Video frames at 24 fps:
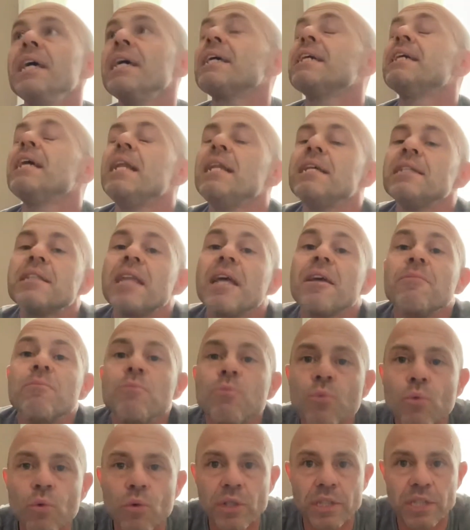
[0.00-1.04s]
que ele tem
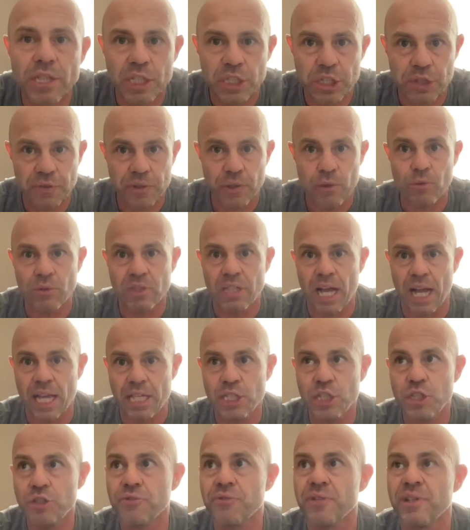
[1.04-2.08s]
muita
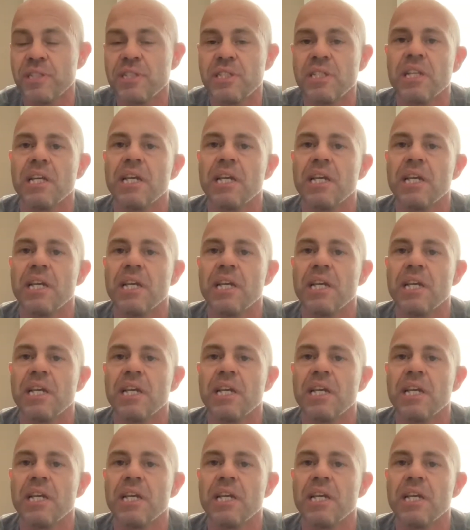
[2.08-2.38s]
dificuldade de fazer.